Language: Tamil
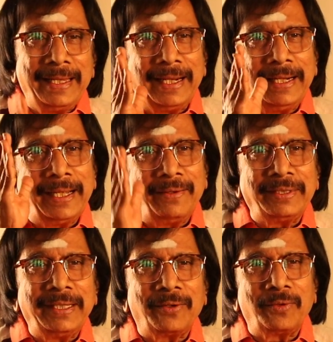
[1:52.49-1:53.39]

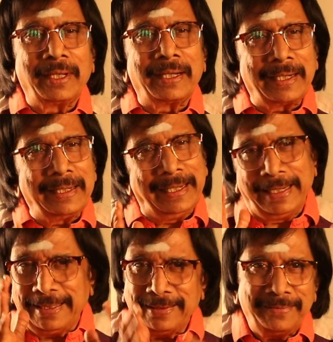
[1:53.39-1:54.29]
இரண்டாவது இயக்குனர்
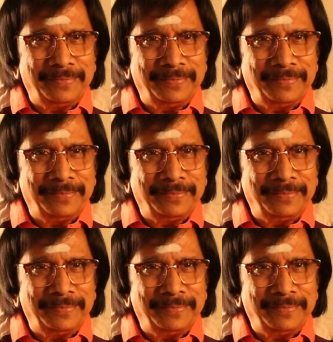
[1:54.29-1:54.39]
லெனின்